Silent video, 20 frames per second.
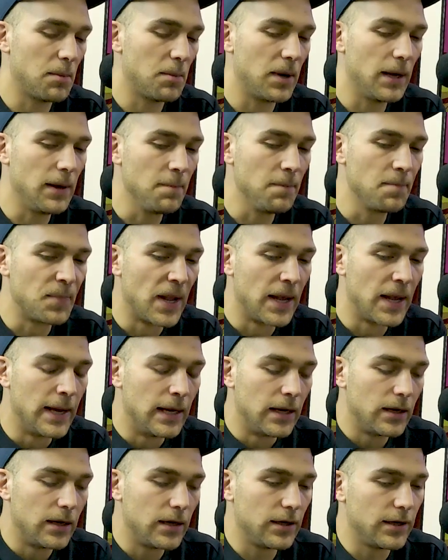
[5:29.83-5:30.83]
bla.
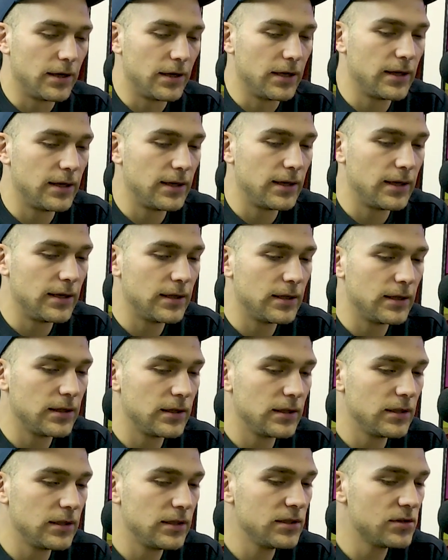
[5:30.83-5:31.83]
E,
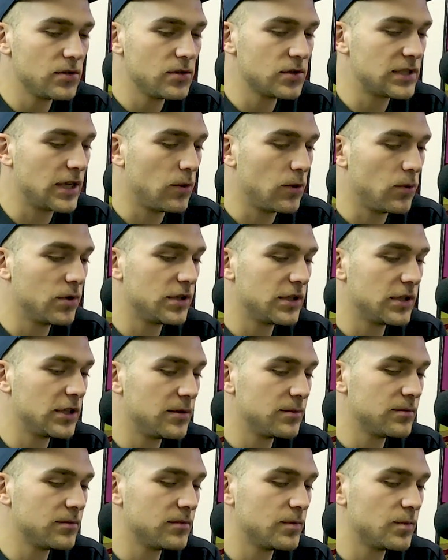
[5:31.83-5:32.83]
I zostało
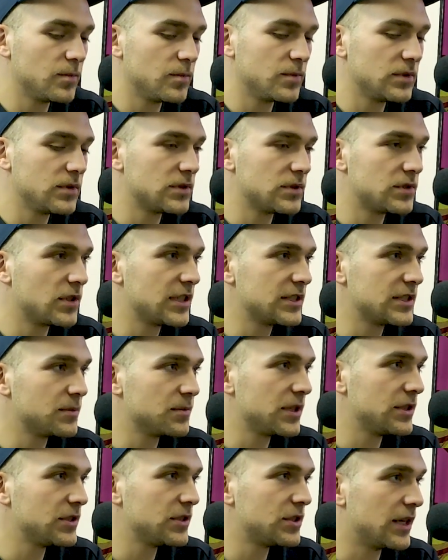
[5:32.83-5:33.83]
im coraz
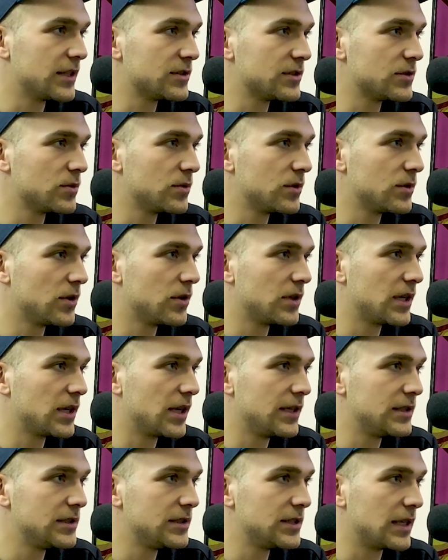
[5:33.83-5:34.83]
mniej czasu do
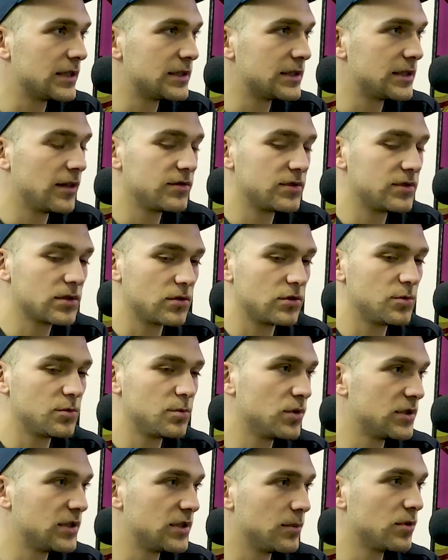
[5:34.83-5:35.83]
realizacji, a wszystko już
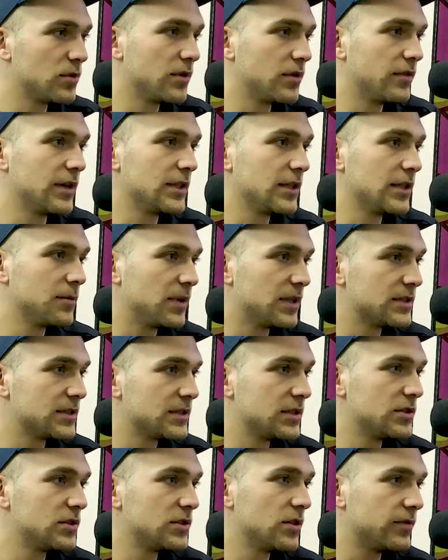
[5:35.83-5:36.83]
było zabukowane, plan mhm.
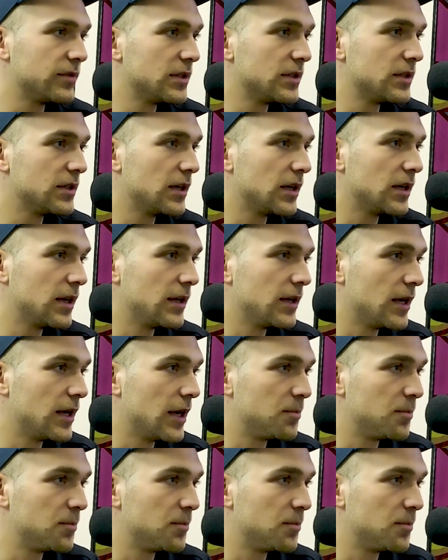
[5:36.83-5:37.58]
zdjęciowy, e,